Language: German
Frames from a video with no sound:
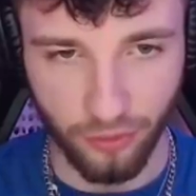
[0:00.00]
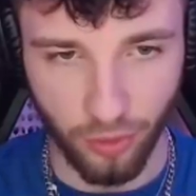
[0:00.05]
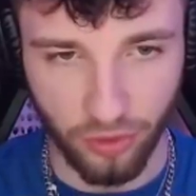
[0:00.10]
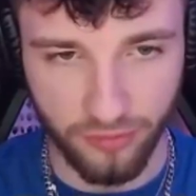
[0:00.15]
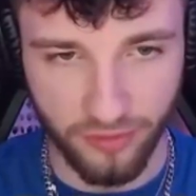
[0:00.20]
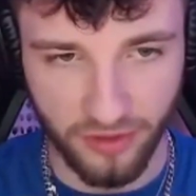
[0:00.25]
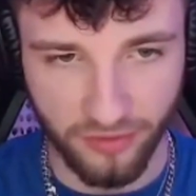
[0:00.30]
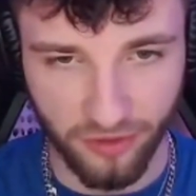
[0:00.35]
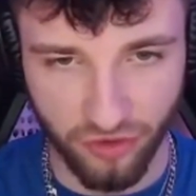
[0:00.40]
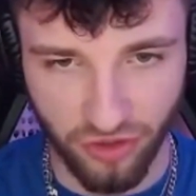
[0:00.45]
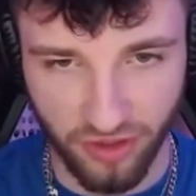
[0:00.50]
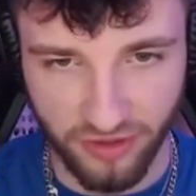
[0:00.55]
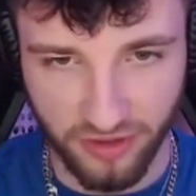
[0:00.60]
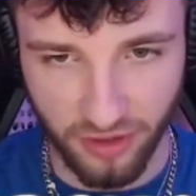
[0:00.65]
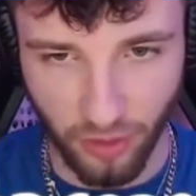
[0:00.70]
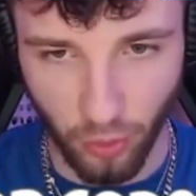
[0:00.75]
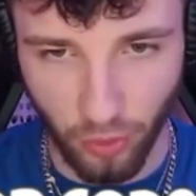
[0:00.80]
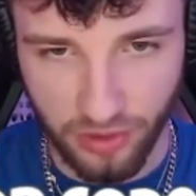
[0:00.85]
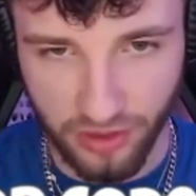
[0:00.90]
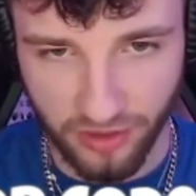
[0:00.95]
werde ich wahrscheinlich dann
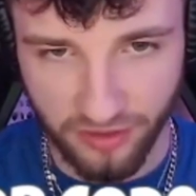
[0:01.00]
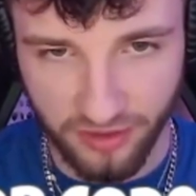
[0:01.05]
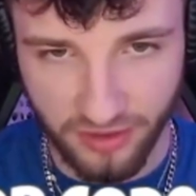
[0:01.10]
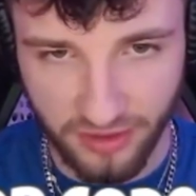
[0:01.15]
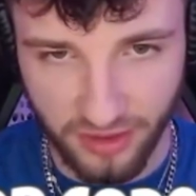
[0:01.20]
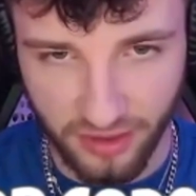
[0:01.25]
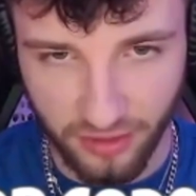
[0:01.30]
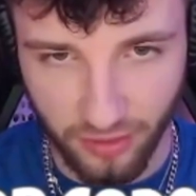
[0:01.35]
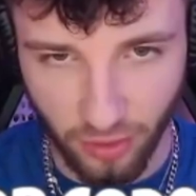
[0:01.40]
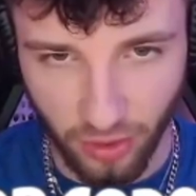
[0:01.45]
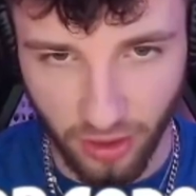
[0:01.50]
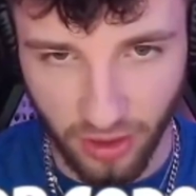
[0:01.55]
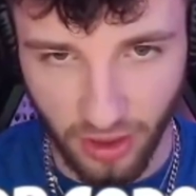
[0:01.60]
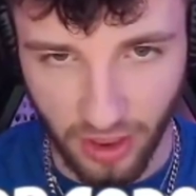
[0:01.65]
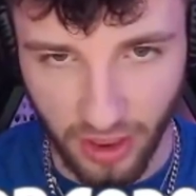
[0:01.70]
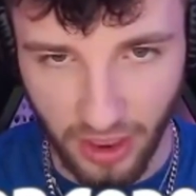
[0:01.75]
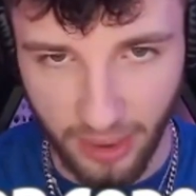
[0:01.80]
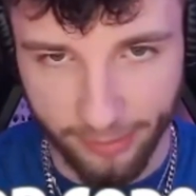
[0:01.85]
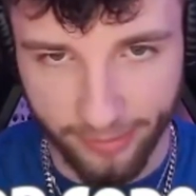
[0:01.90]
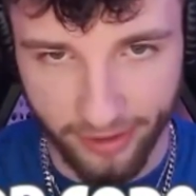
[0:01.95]
auch gleich hingehen noch.
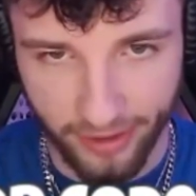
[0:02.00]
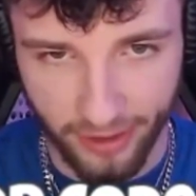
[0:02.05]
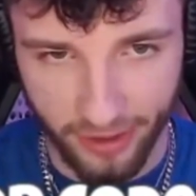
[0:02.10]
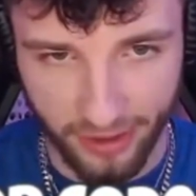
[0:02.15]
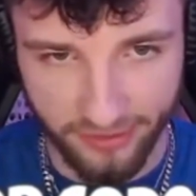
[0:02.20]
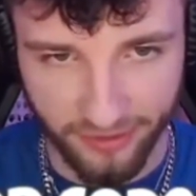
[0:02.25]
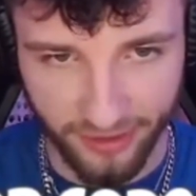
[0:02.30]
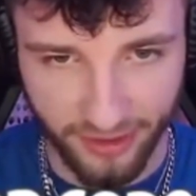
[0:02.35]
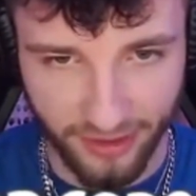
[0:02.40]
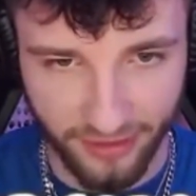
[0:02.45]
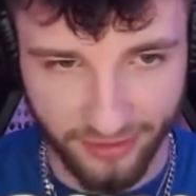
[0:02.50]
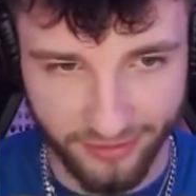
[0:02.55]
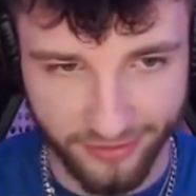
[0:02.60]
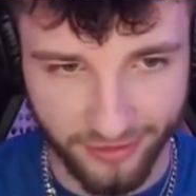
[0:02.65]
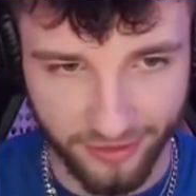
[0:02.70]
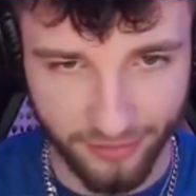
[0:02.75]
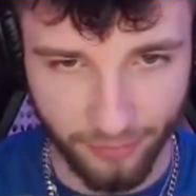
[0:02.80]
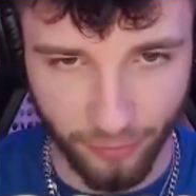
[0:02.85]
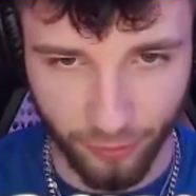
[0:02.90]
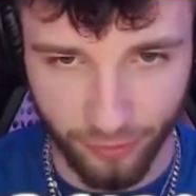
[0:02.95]
Aber als
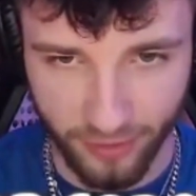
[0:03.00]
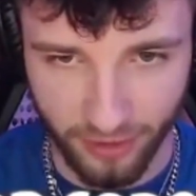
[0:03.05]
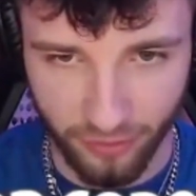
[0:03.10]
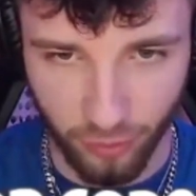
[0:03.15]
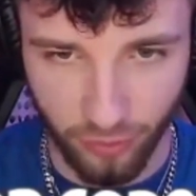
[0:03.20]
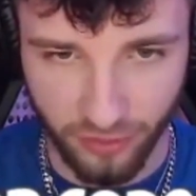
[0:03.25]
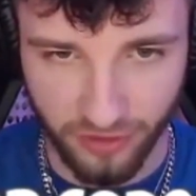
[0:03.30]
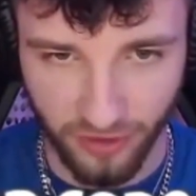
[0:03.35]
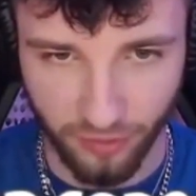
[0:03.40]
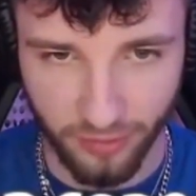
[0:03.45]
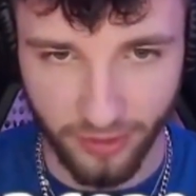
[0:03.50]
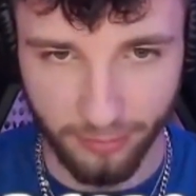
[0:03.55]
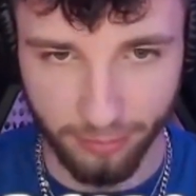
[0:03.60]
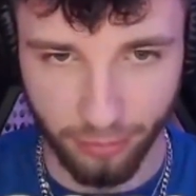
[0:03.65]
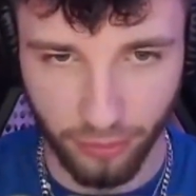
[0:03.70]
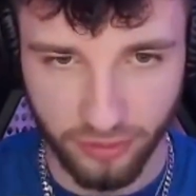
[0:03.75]
erstes müssen wir natürlich erstmal den Bot